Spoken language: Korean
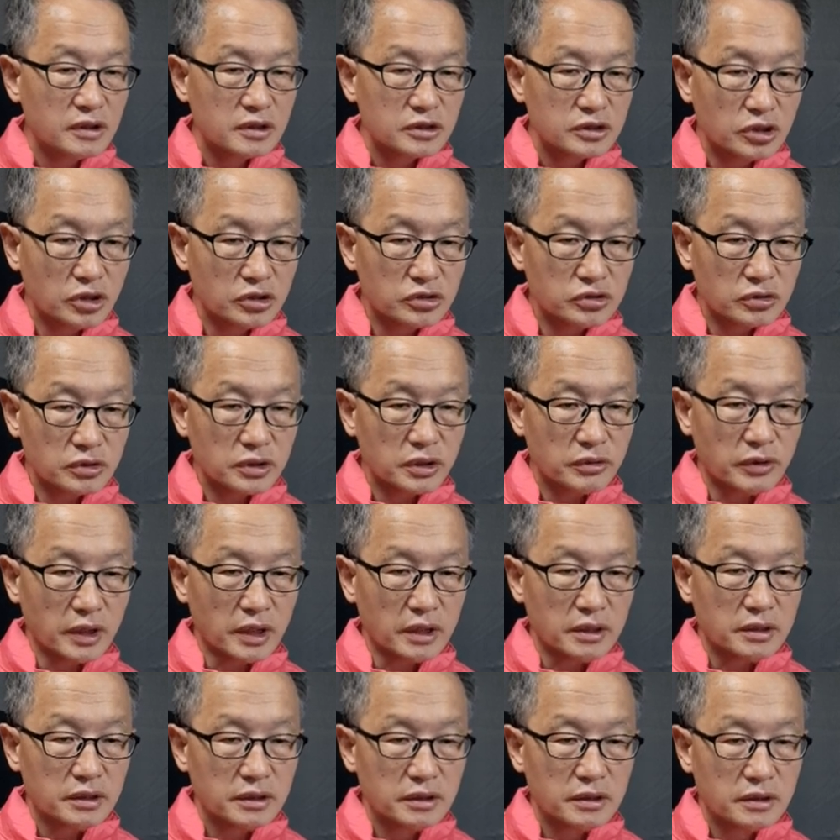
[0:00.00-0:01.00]

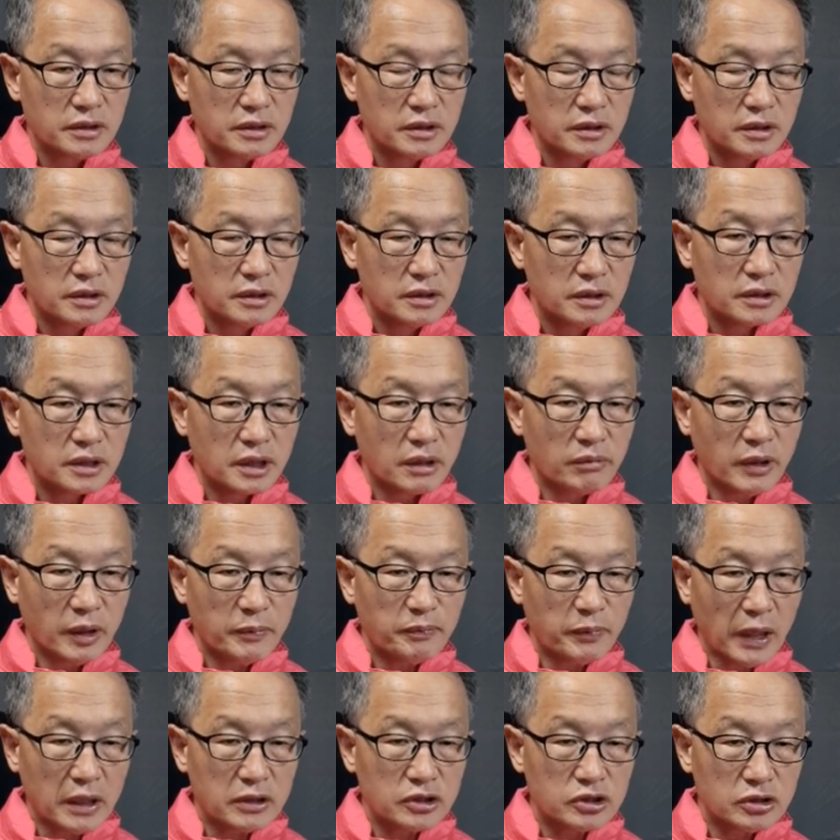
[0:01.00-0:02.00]
세종대왕
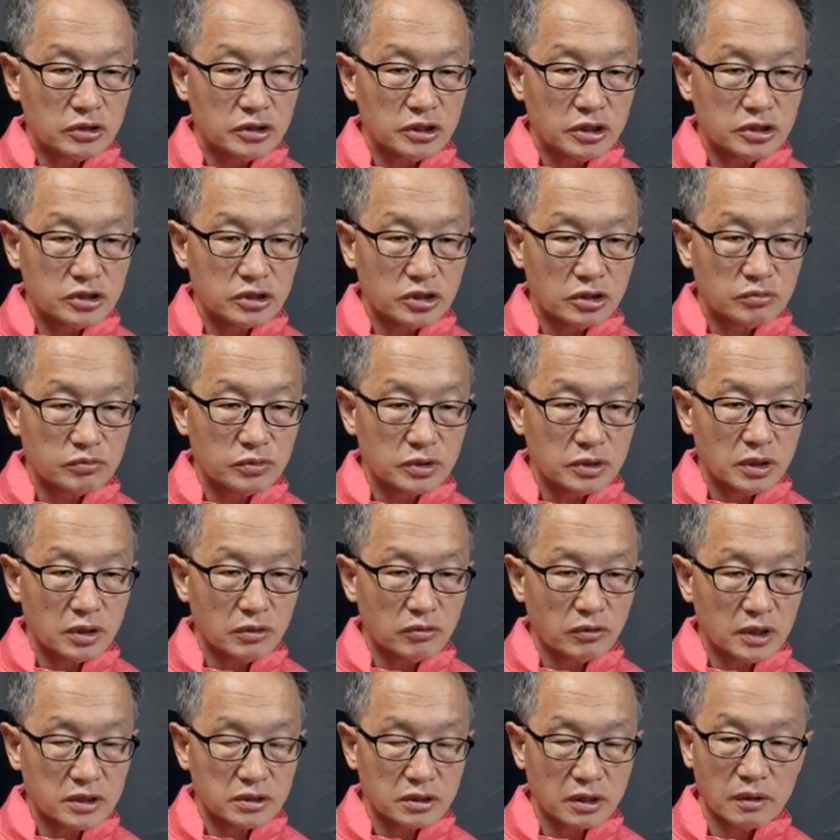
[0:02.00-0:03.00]
그다음에 박정희 정부에
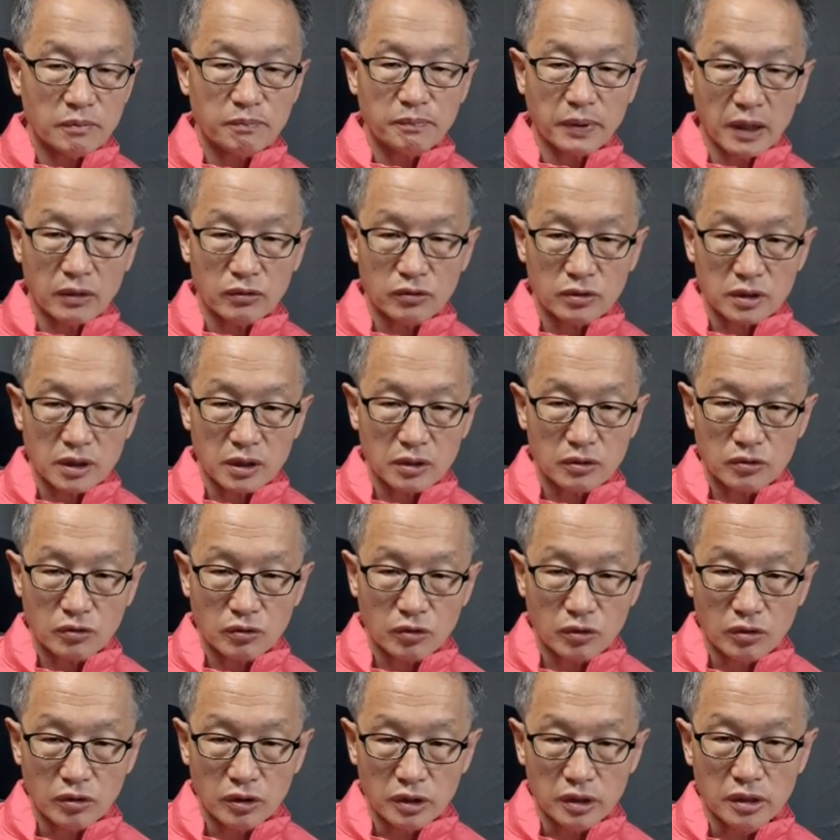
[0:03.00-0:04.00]
와서는 파고다
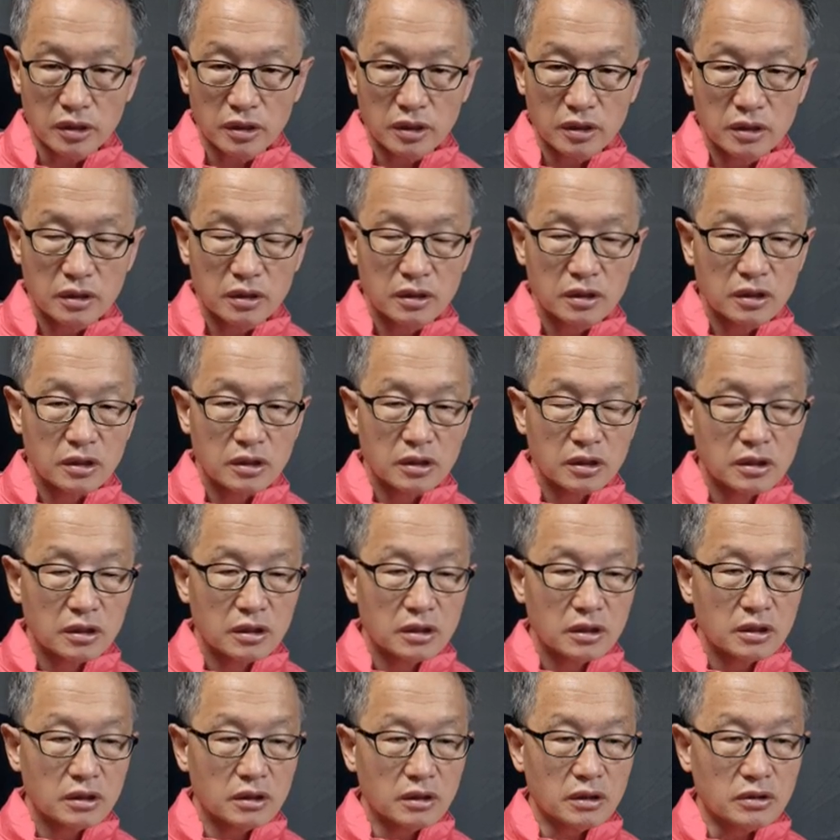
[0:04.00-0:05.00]
공원
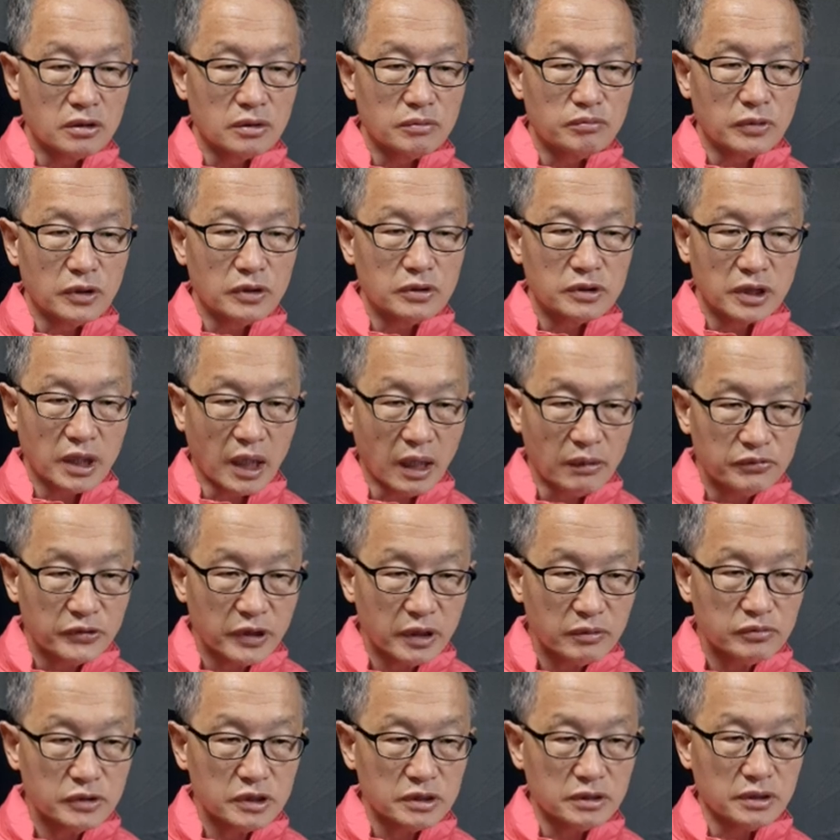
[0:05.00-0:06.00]
어, 뭐
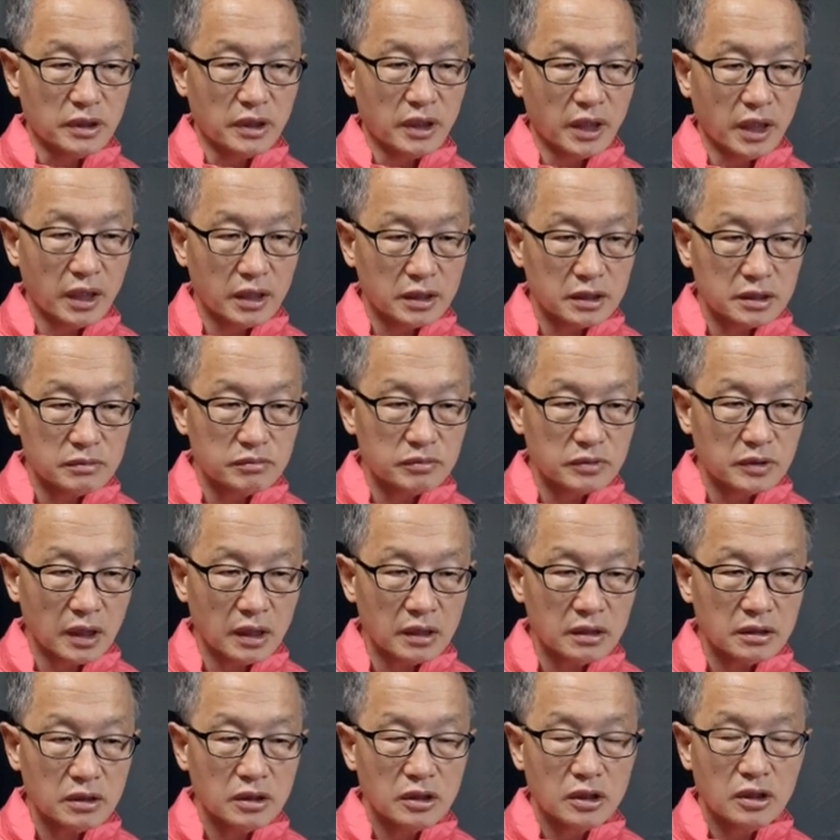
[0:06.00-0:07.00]
남대문
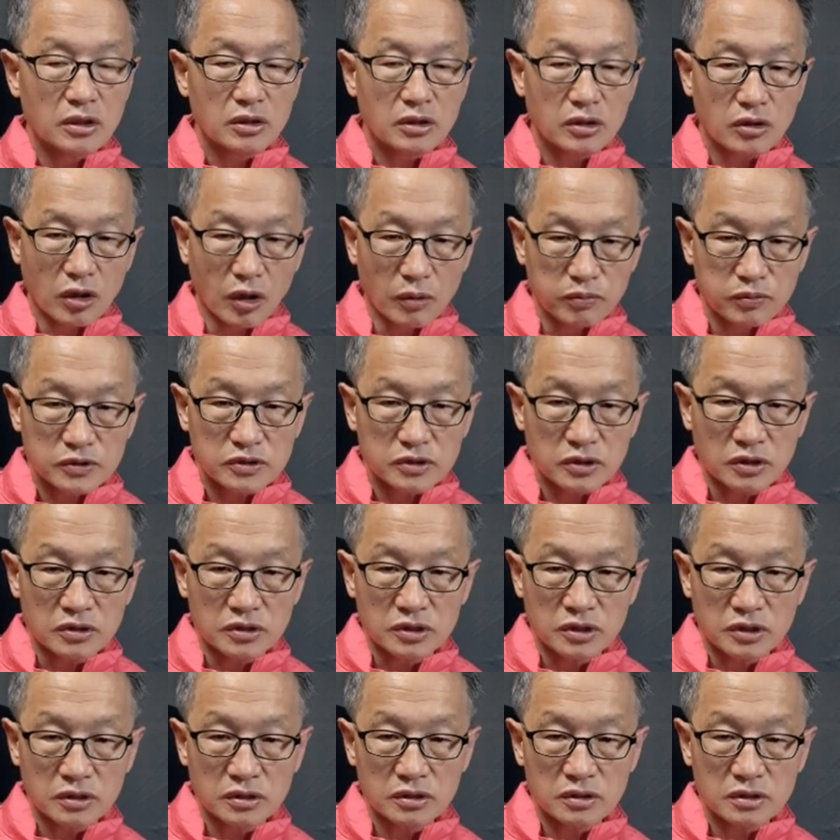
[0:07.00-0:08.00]
해금강
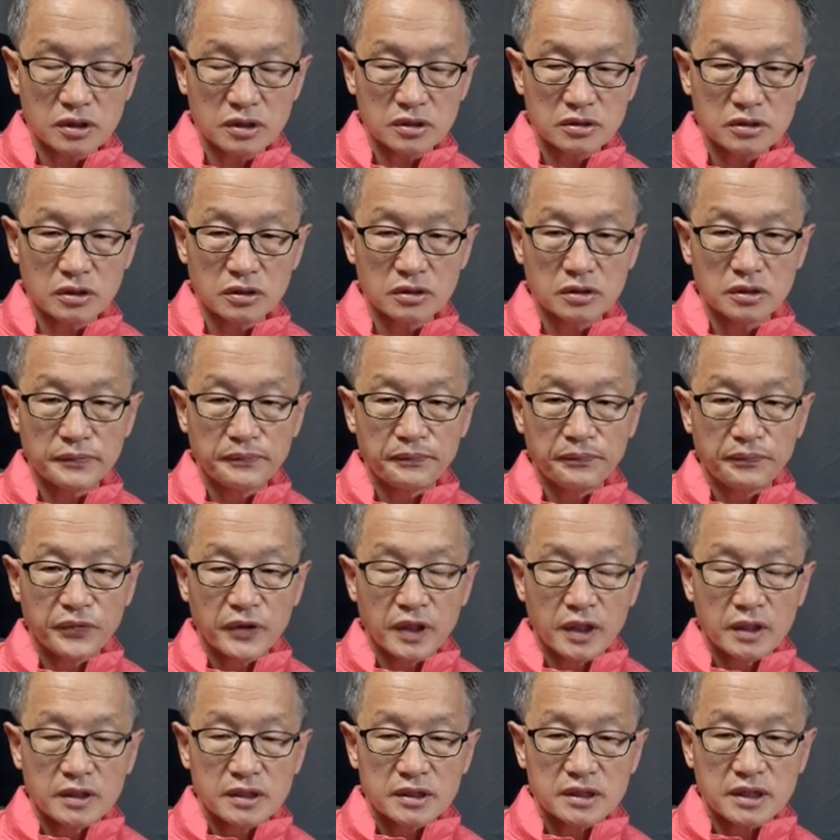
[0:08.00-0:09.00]
거북선 이런 저
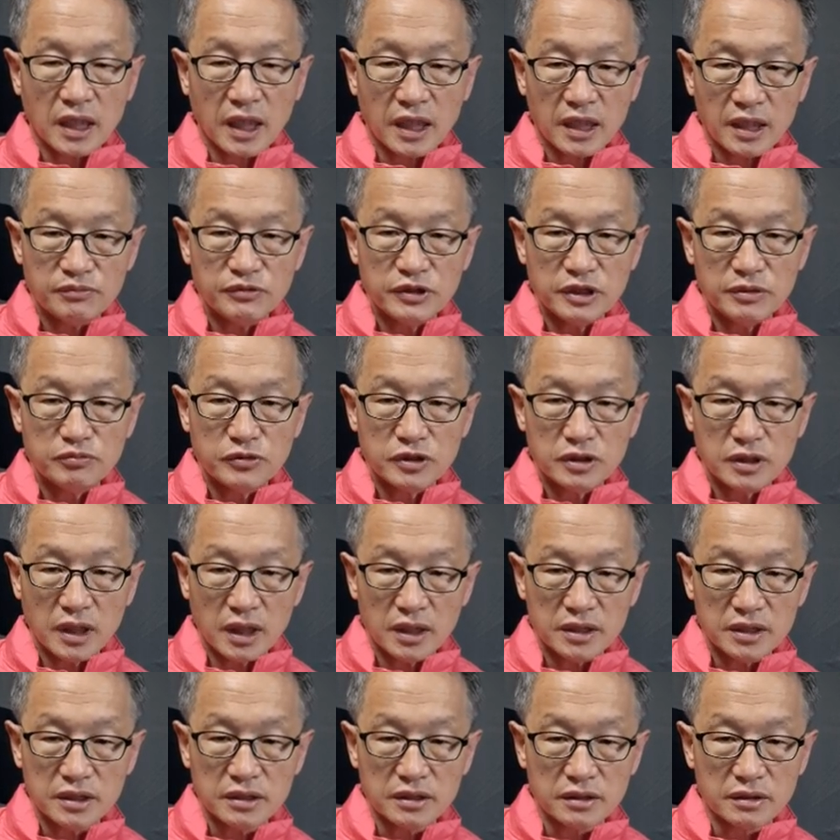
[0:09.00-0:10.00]
사람 인물이
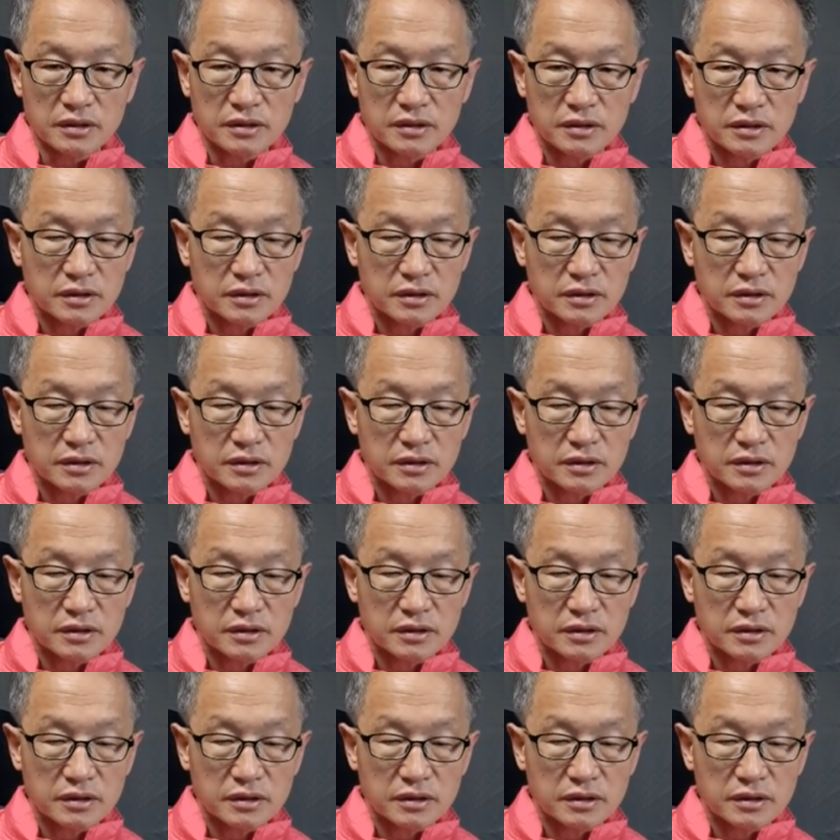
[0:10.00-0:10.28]
아닌